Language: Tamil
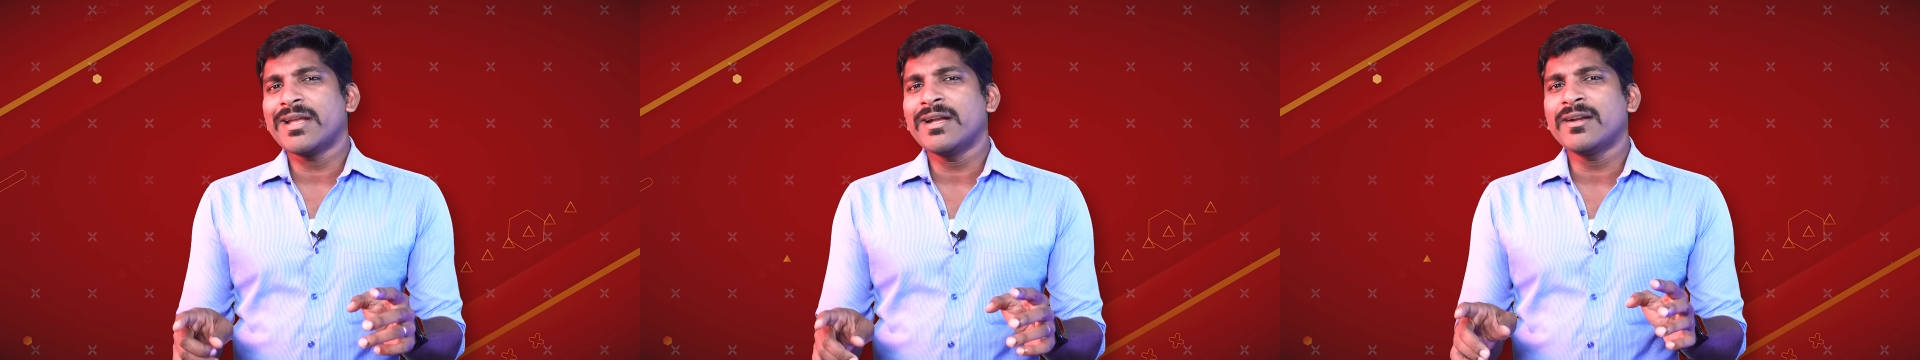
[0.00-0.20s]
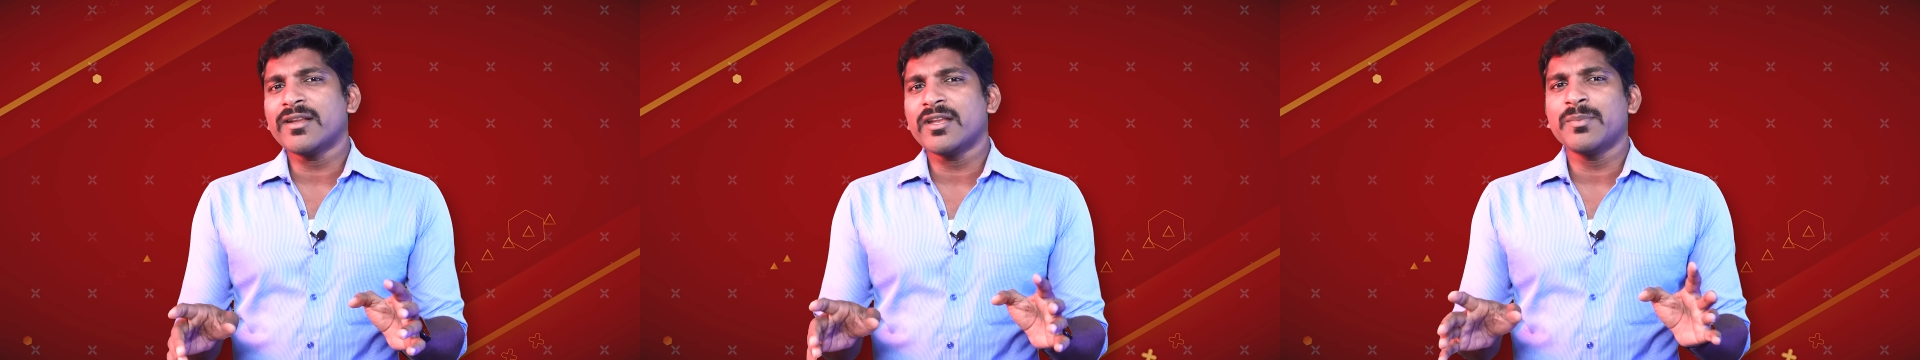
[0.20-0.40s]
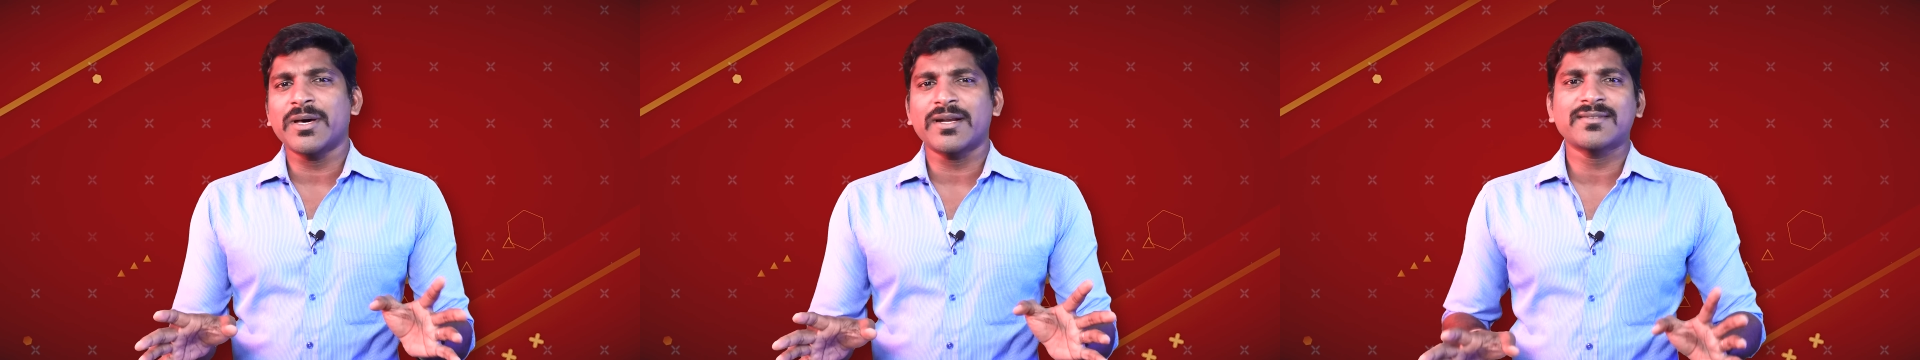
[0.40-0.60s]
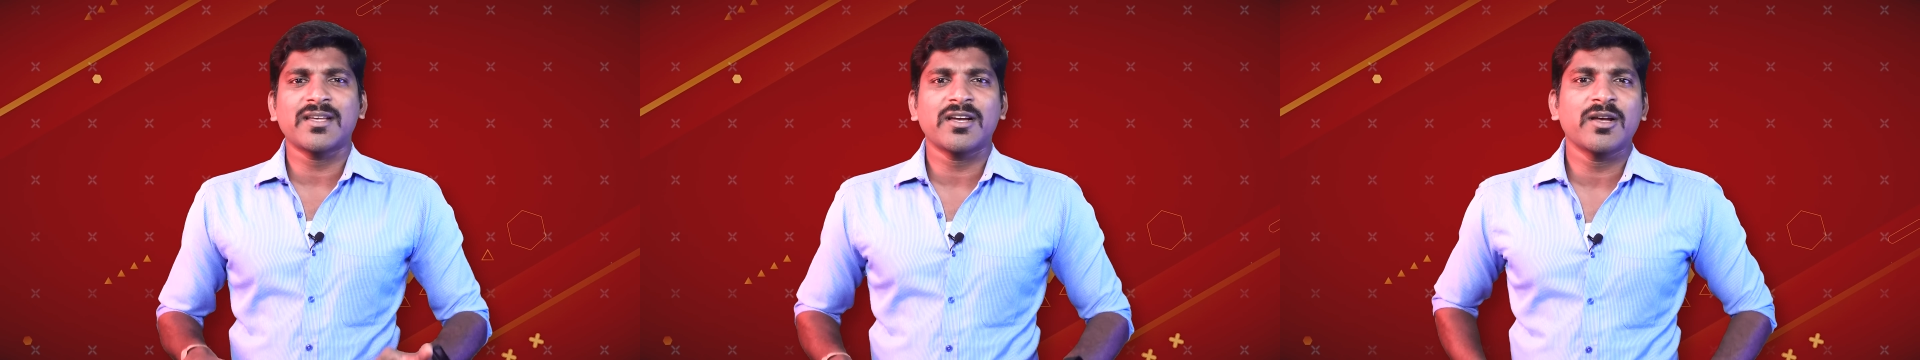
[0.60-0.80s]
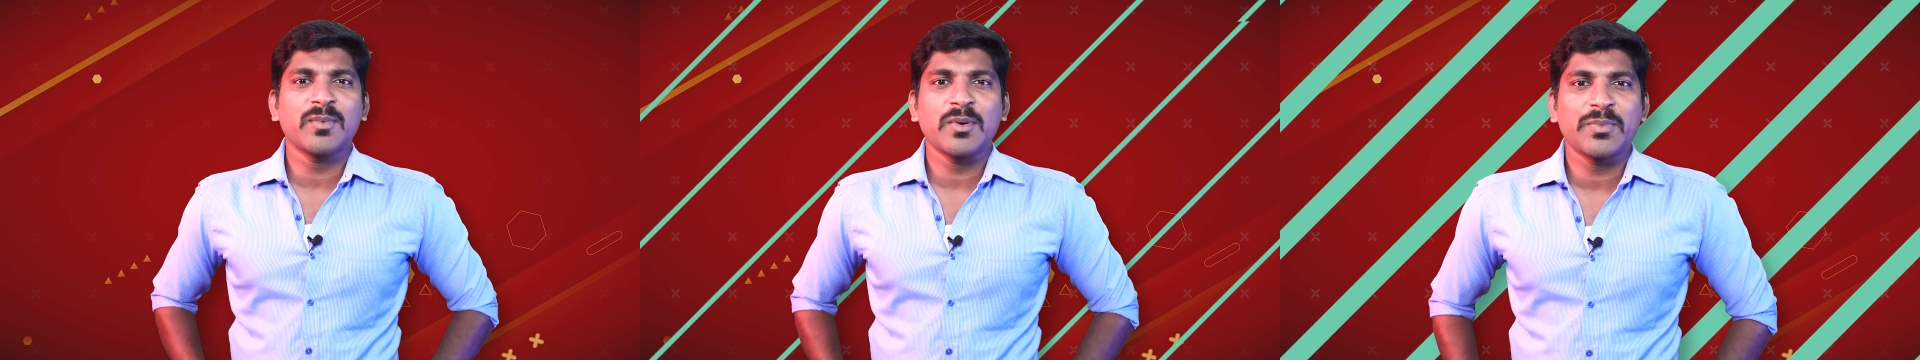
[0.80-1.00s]
இன்டரியம்
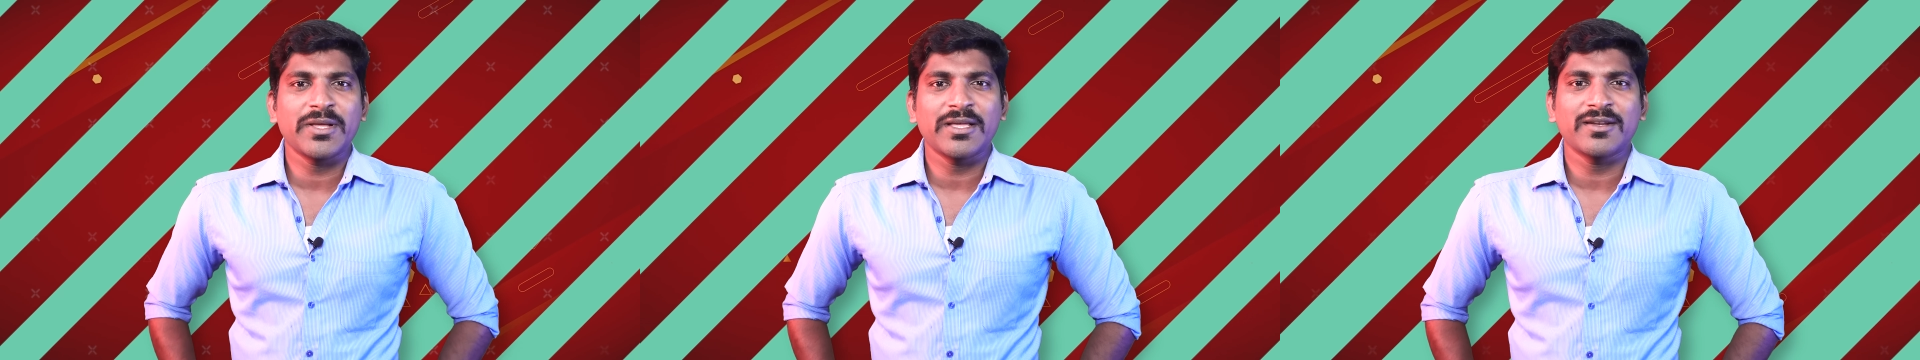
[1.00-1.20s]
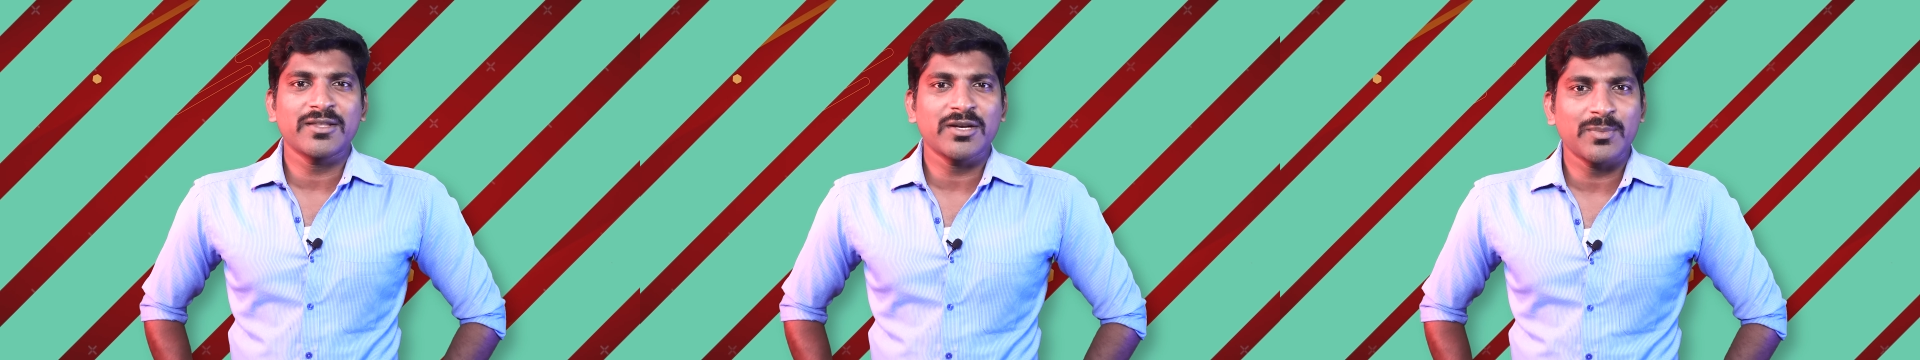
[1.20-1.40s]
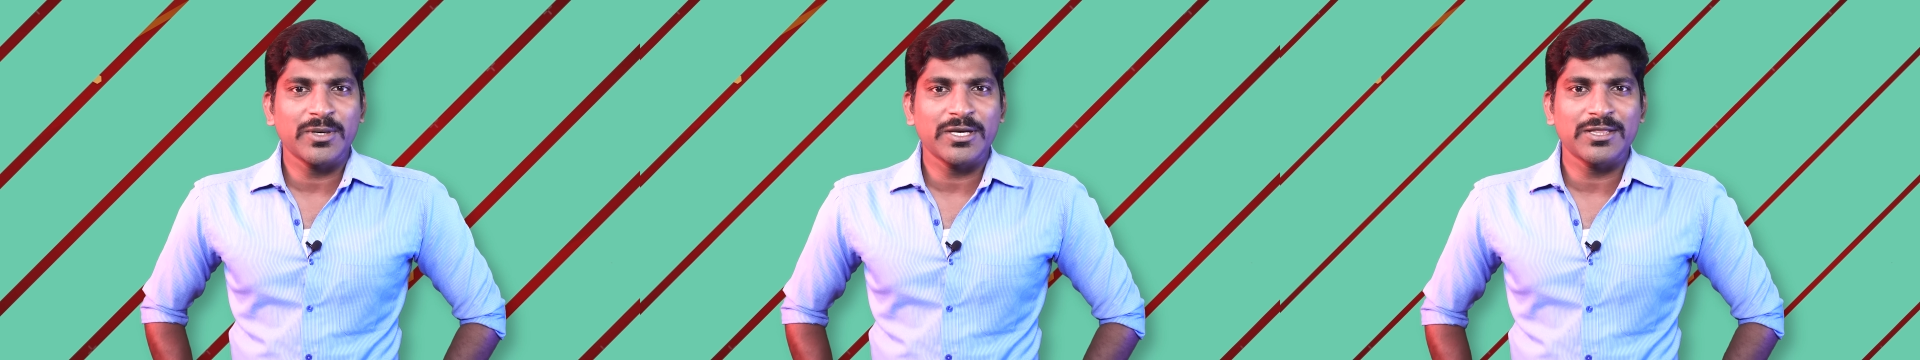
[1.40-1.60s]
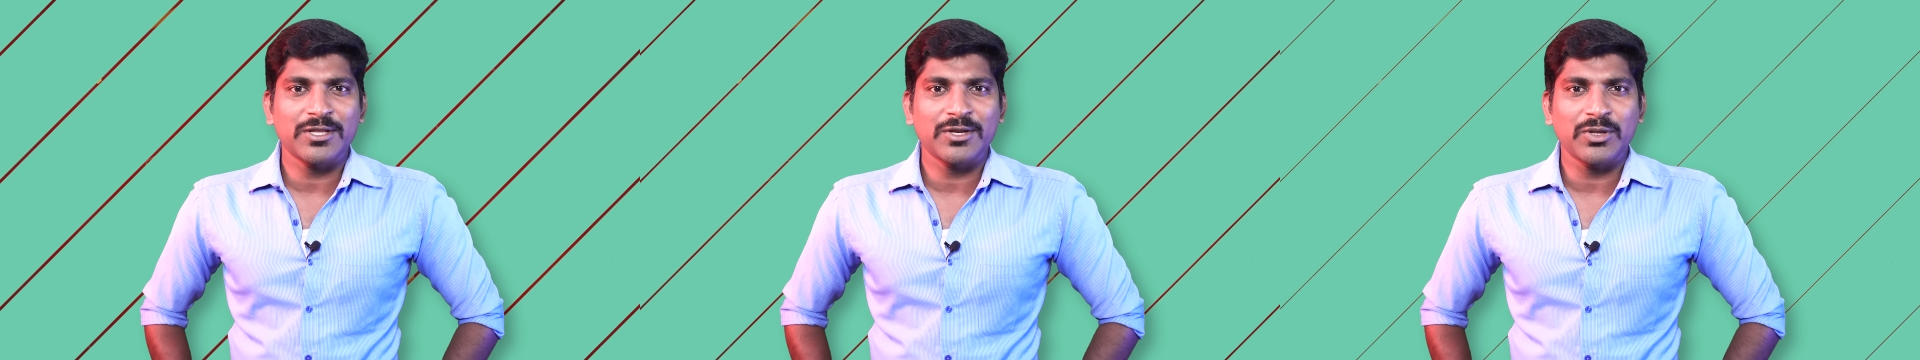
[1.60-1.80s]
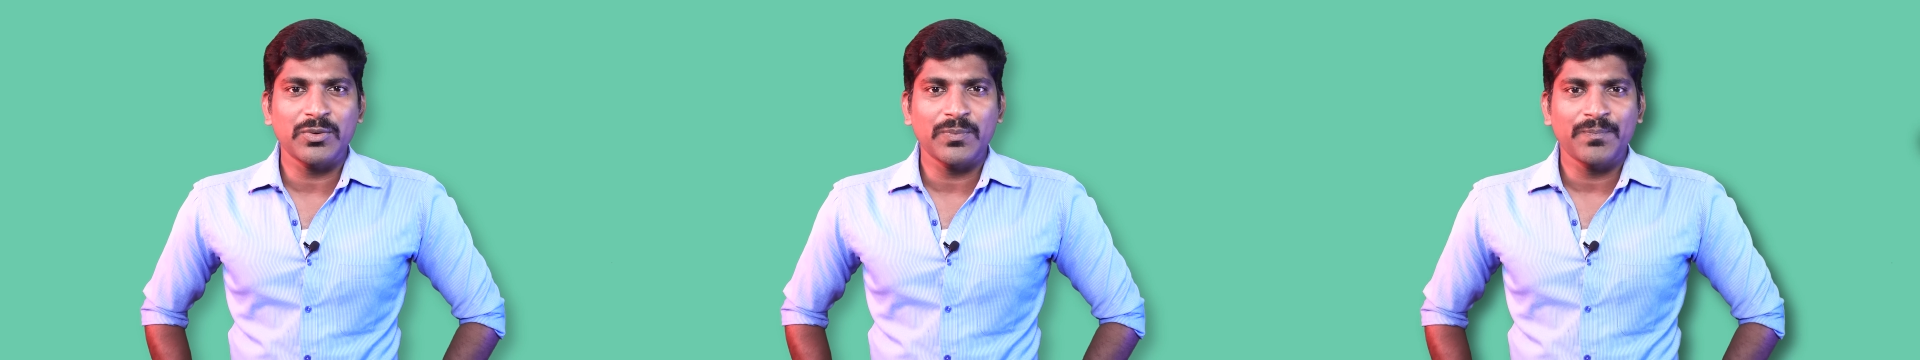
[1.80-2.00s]
அரசாங்கம் அப்படிங்கிறது நமக்கு
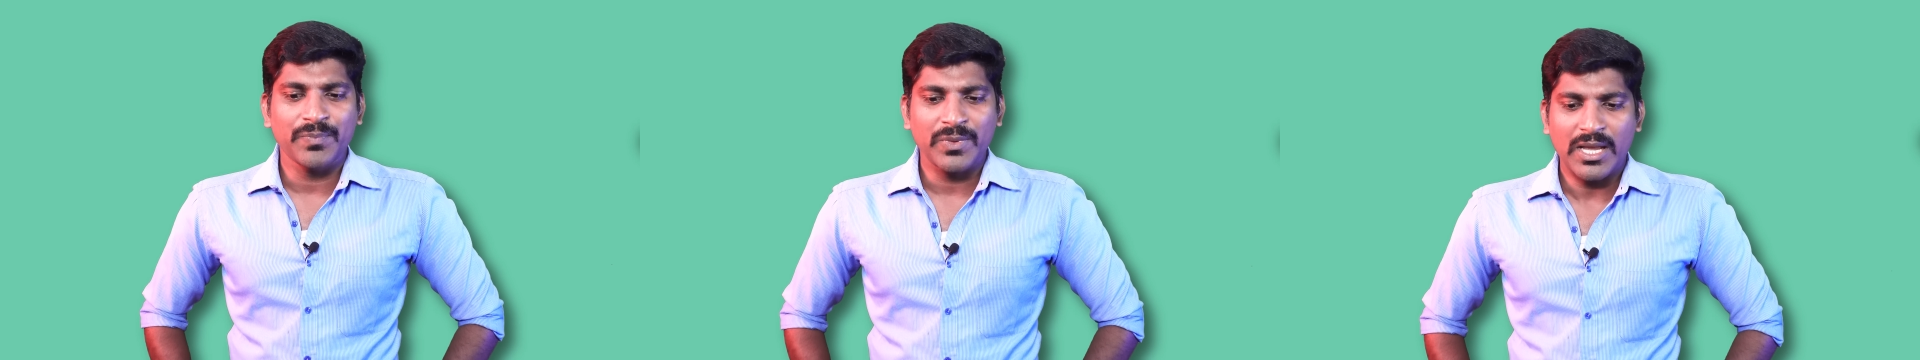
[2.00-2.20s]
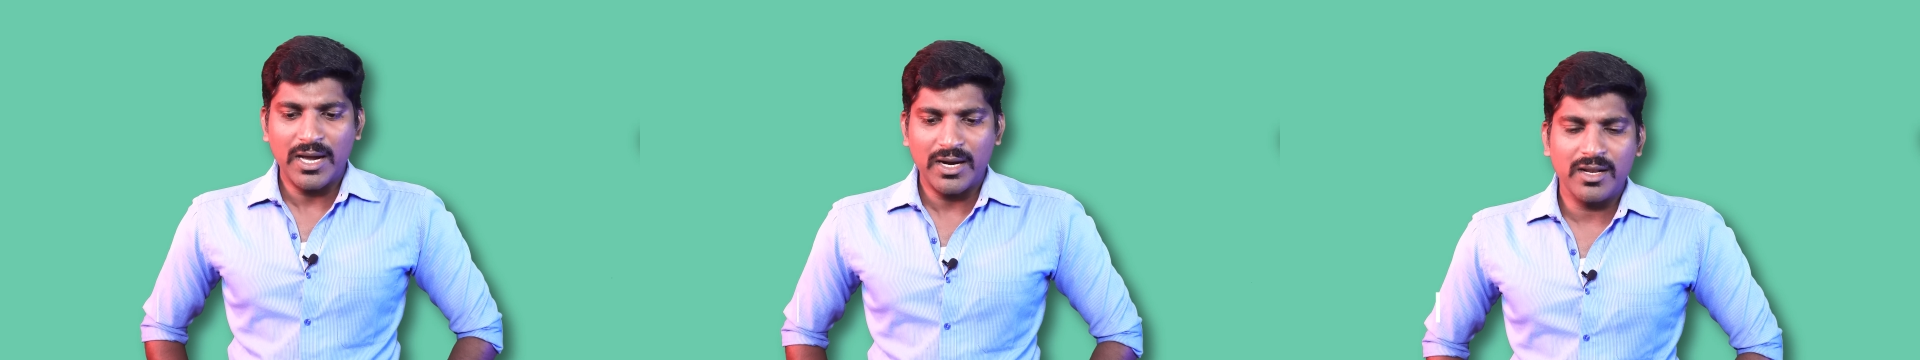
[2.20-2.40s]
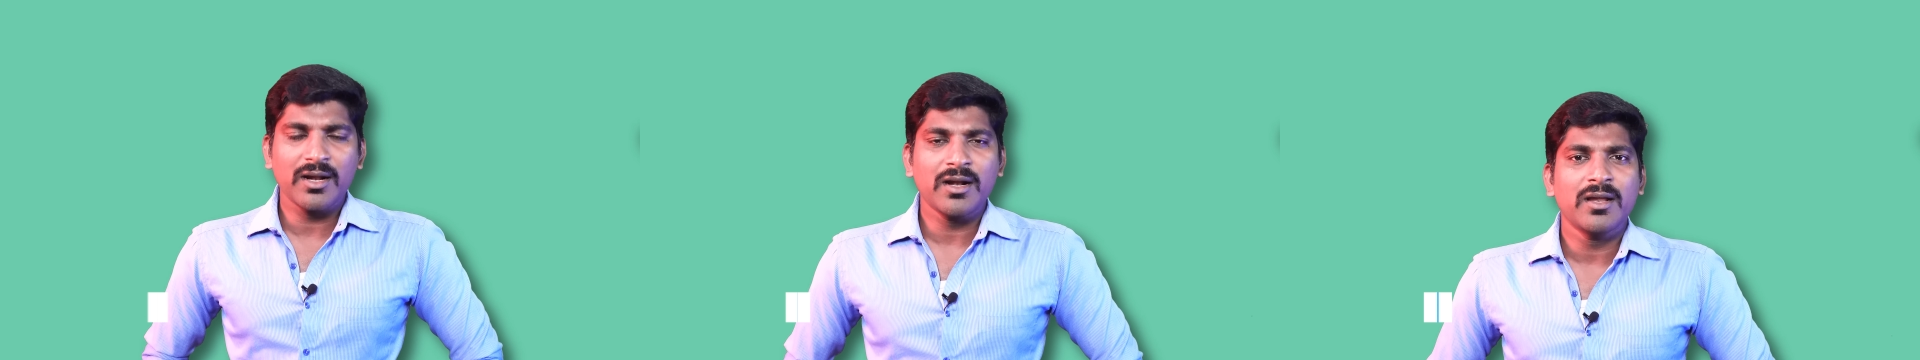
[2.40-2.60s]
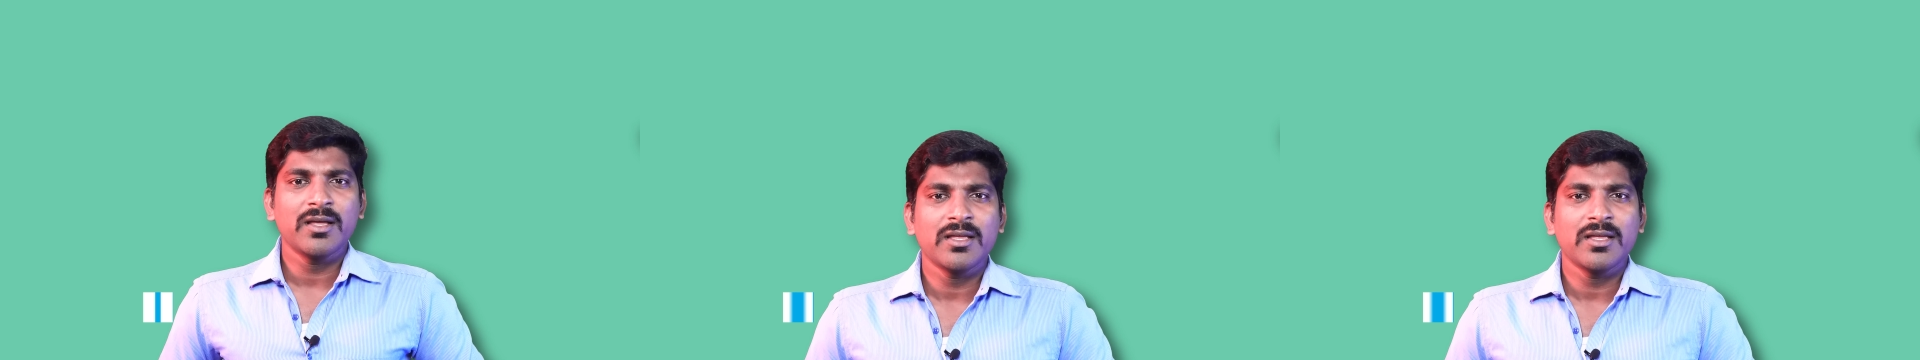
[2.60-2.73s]
தெரியும் ஆனால்